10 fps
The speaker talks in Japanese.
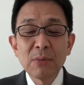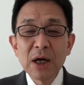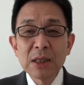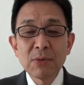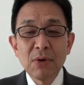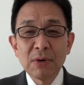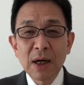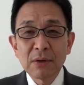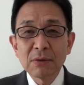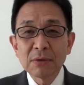お前にも
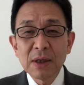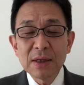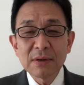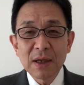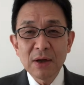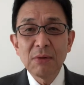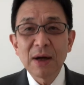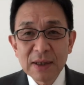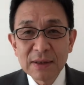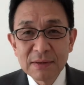葛根とあげるからお上
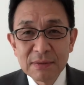がりっ